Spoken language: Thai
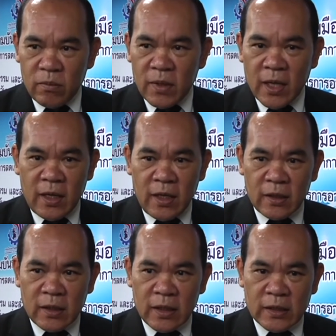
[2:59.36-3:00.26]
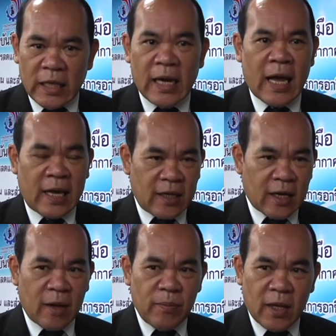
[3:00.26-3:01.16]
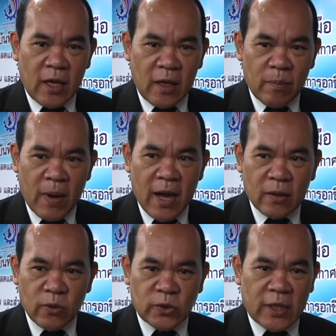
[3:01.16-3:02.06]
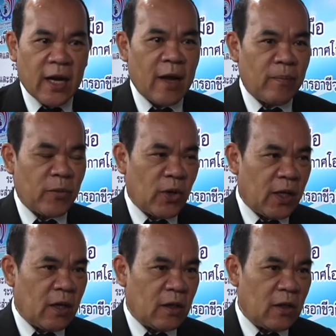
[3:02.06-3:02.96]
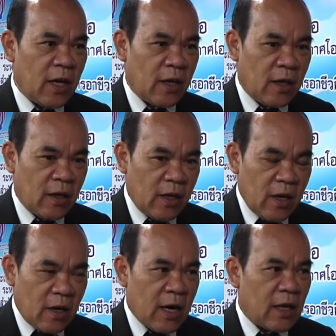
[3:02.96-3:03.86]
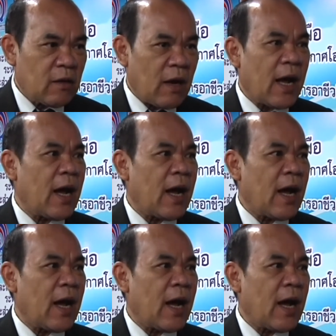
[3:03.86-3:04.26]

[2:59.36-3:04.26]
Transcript: ในตลาดนะครับในภาคอุตสาหกรรมก็ดีหรือในร้านค้า